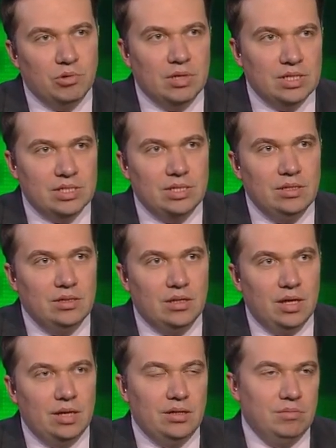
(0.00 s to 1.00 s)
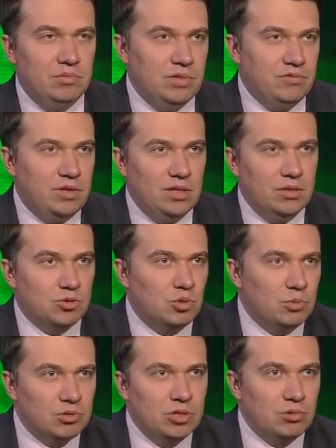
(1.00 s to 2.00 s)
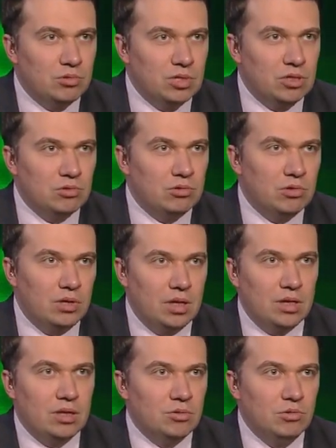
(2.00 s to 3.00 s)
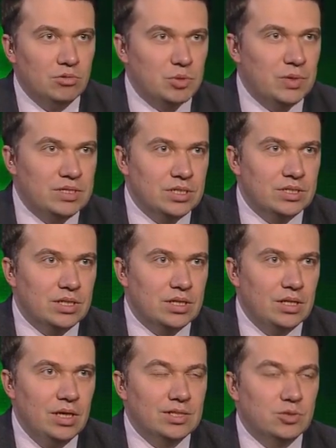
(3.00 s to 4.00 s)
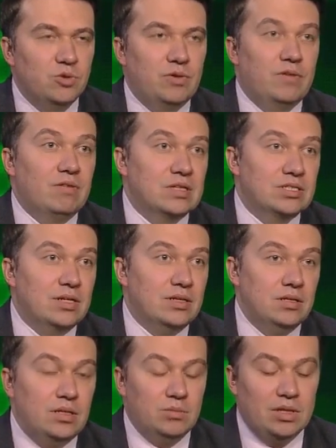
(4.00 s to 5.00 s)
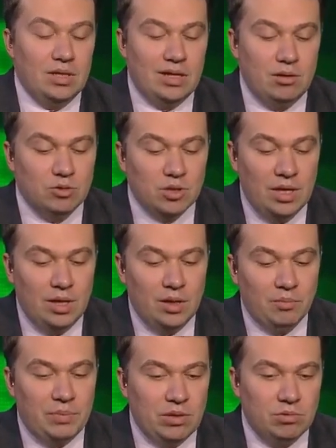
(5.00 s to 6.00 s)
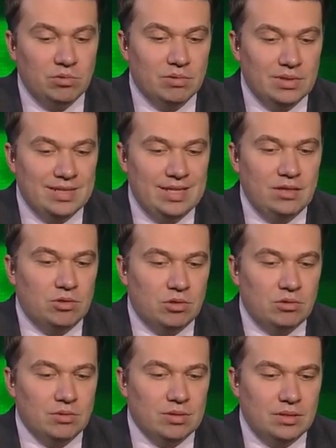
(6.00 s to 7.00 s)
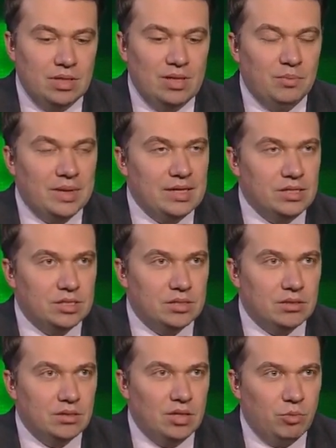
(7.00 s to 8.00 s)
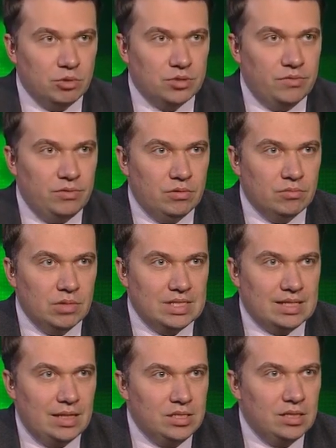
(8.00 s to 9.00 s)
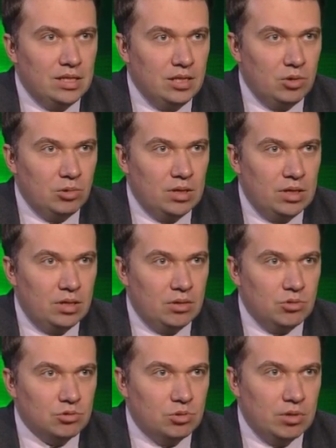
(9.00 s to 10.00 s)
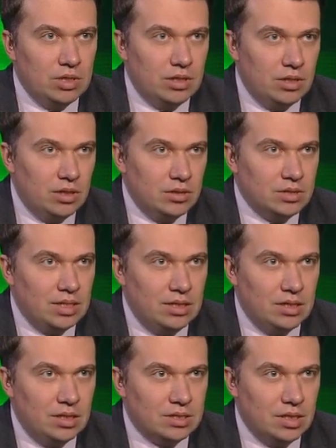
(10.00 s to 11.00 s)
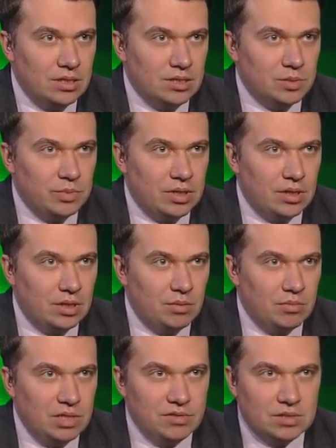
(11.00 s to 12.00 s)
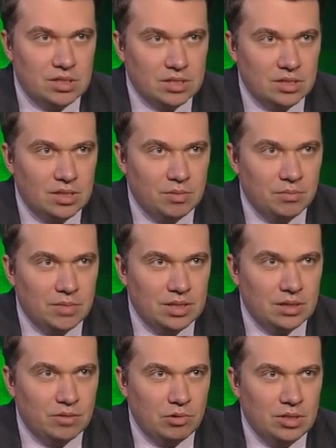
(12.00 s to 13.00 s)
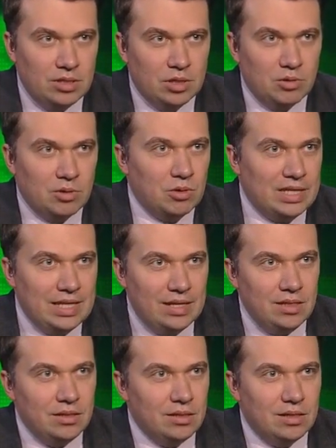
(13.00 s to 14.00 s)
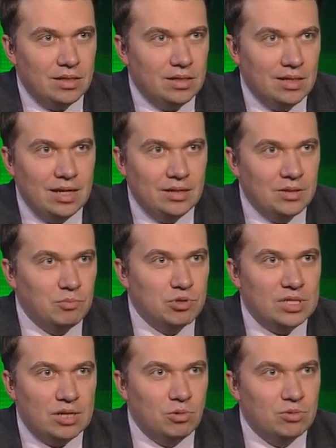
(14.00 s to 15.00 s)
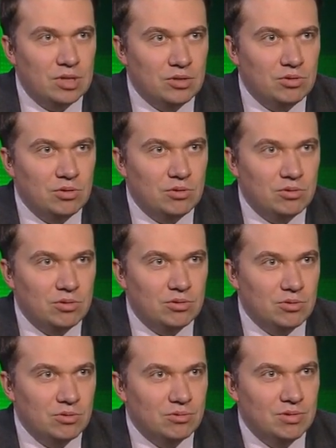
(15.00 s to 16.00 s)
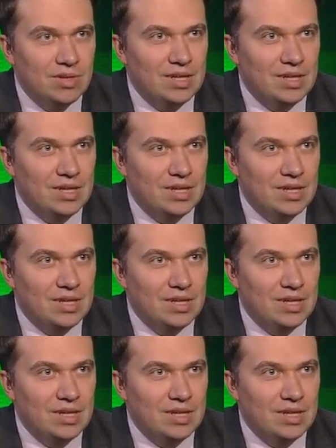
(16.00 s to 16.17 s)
Porque sí hay diferentes grupos de contacto, hay algunos países que se ofrecen a ser intermediarios, pero dentro del país la oposición está lista a dialogar o solo quiere salir a las calles para manifestarse de manera violenta. ¿Quieren eh, buscar contacto o no?